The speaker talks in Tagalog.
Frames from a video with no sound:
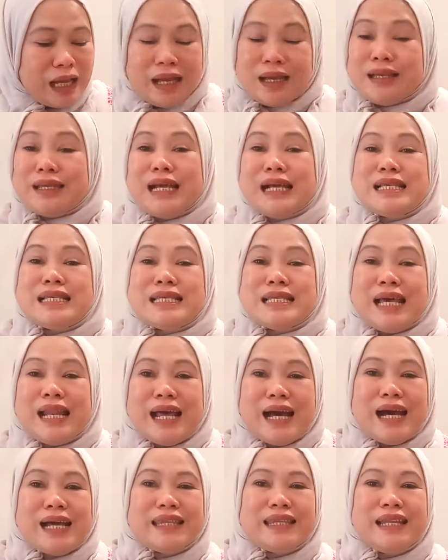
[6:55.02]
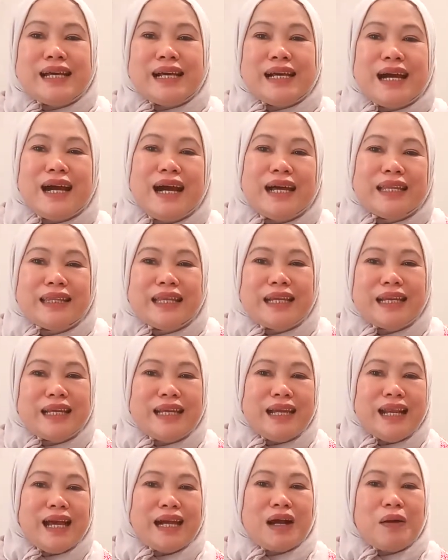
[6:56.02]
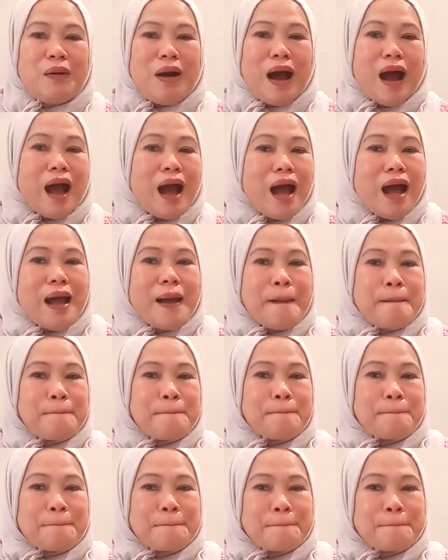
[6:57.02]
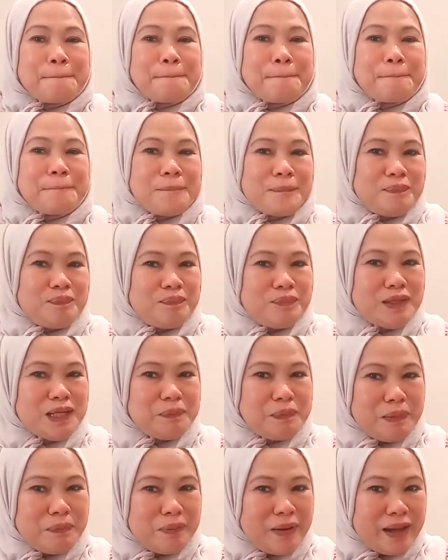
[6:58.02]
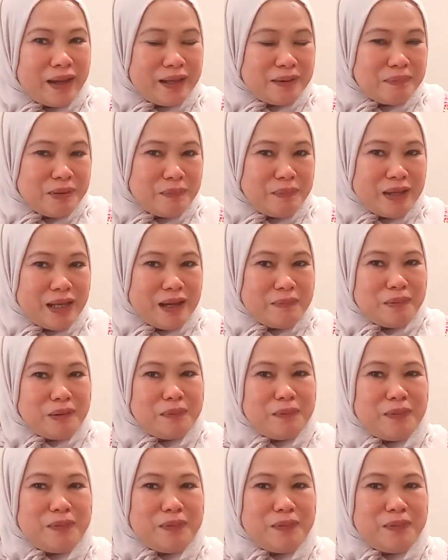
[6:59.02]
tayo dyan sa lahat ng ating ginagawa. Hindi pa ba? Eh, mamaya pa po.